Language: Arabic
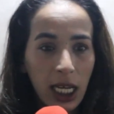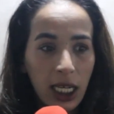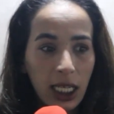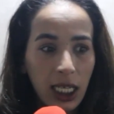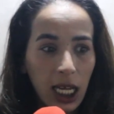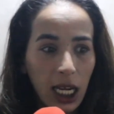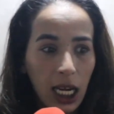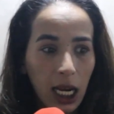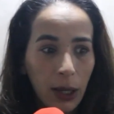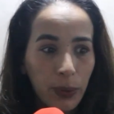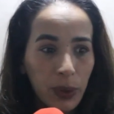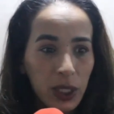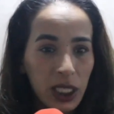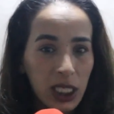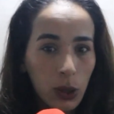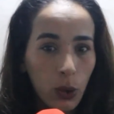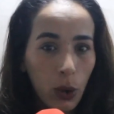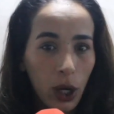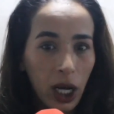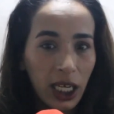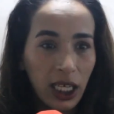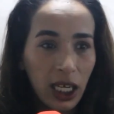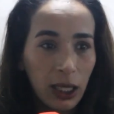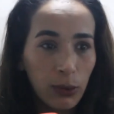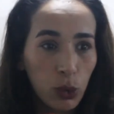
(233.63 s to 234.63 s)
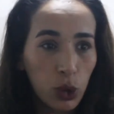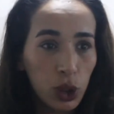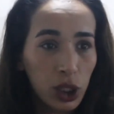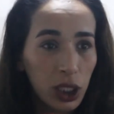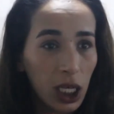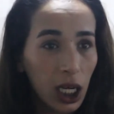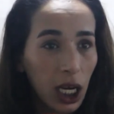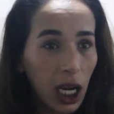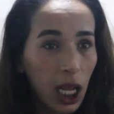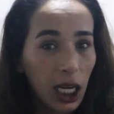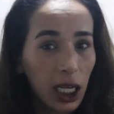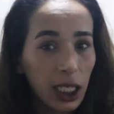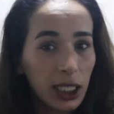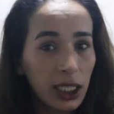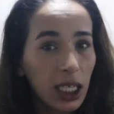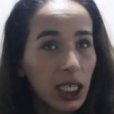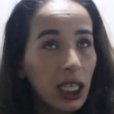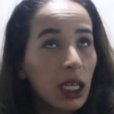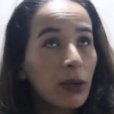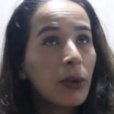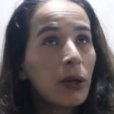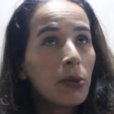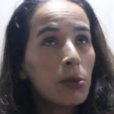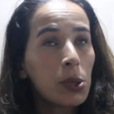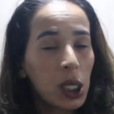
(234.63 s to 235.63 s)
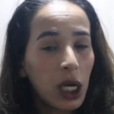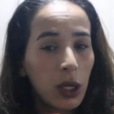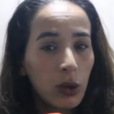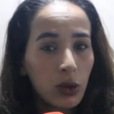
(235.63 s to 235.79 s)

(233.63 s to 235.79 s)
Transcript: ان راه بنتي وقع لها مشكل غنقدر دابا نمشي